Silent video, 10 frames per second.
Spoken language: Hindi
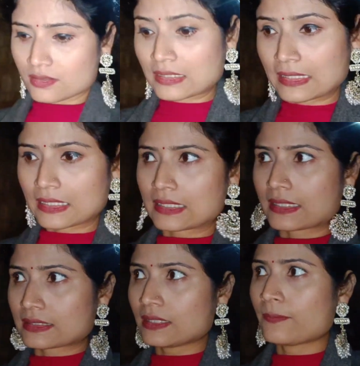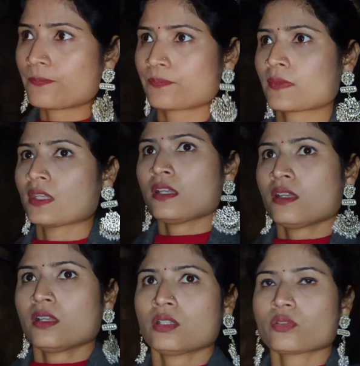उसने गिला कर दिया था
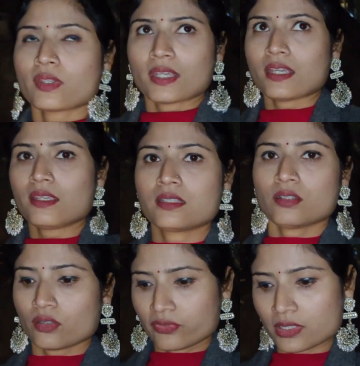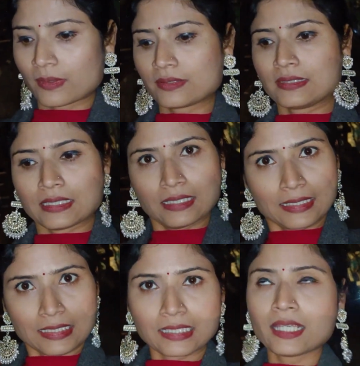तो ये है हम्म। और
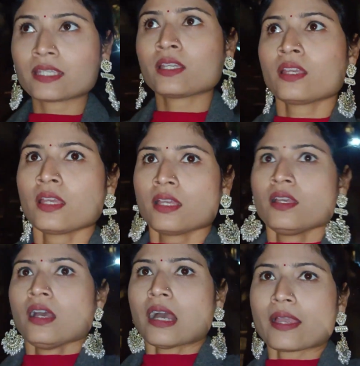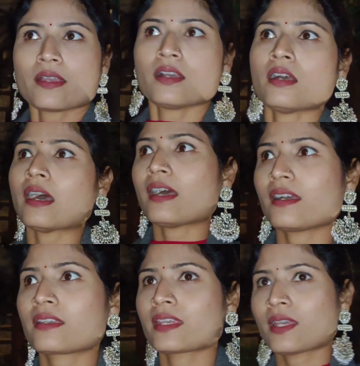निकलेंगे तो
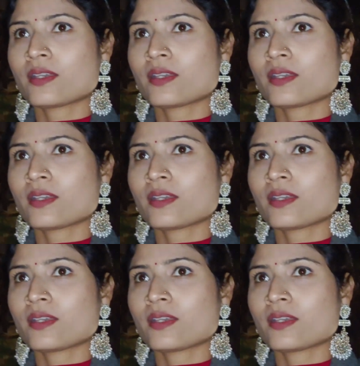हाँ ये